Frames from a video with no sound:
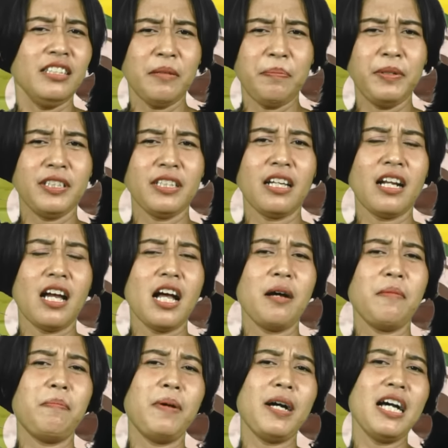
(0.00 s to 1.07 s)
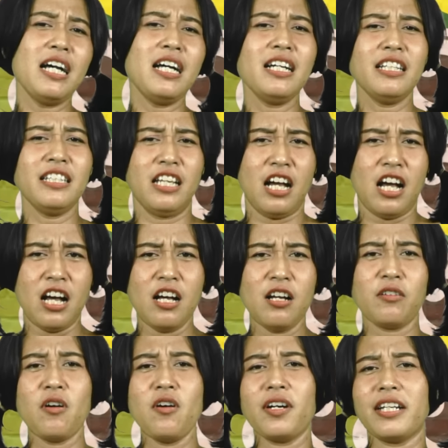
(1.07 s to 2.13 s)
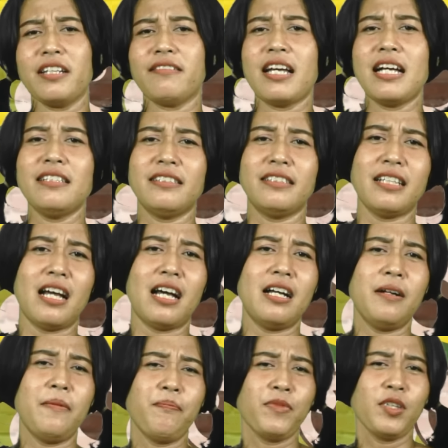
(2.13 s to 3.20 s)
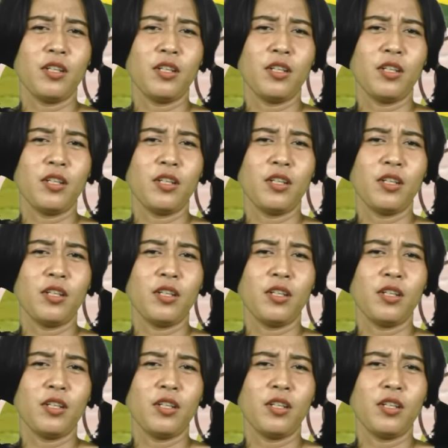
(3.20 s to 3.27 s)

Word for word: Dia bicara apa? Ya, konkret saja.